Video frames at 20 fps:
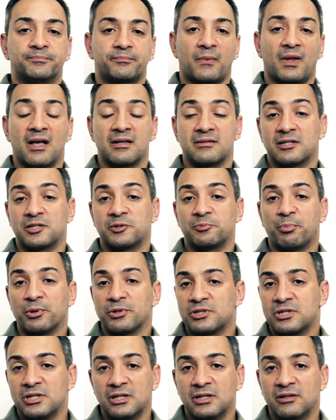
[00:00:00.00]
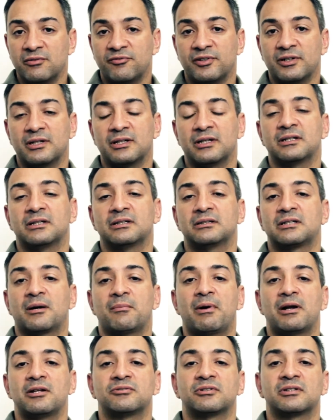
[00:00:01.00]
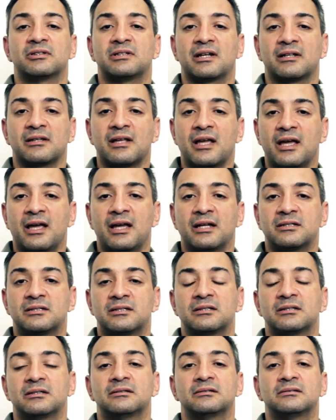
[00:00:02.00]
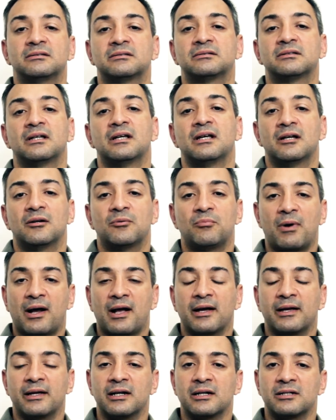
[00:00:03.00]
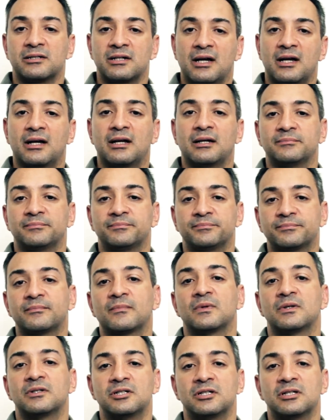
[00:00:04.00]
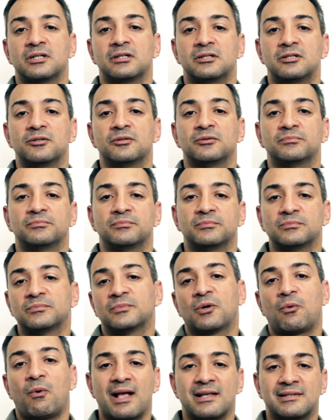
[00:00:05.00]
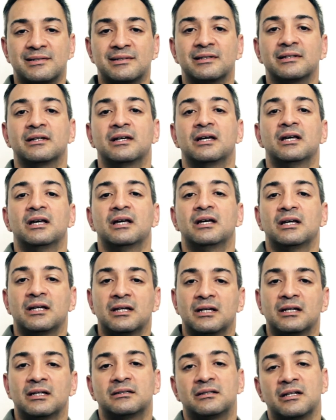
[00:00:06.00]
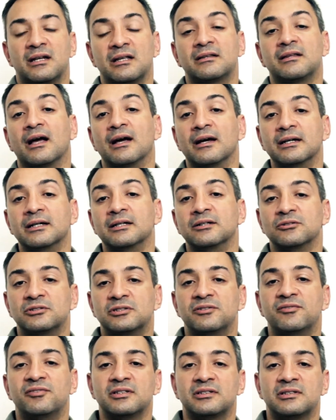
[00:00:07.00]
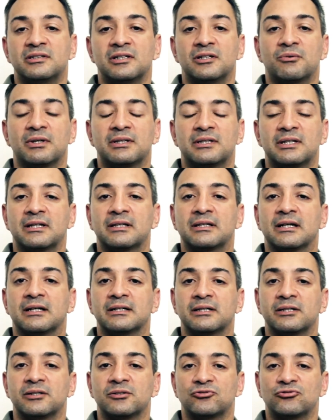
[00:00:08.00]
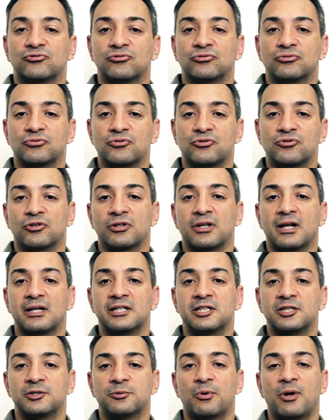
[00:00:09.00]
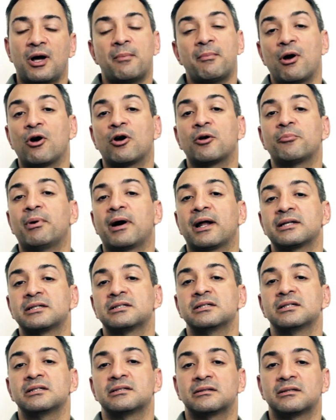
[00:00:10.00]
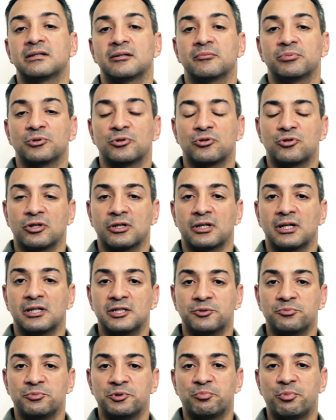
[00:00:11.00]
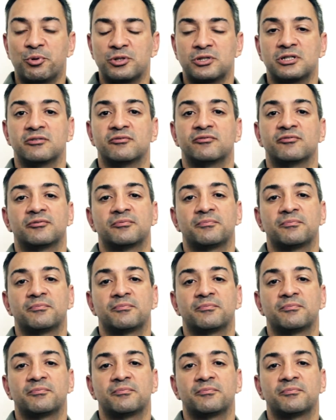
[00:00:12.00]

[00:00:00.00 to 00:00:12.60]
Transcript: Gazeta Esportiva, trabalhos na internet. Uma carreira já de, de, quase 30 anos, de 25 a 30 anos no, no jornalismo, a maior parte desse tempo no jornalismo esportivo.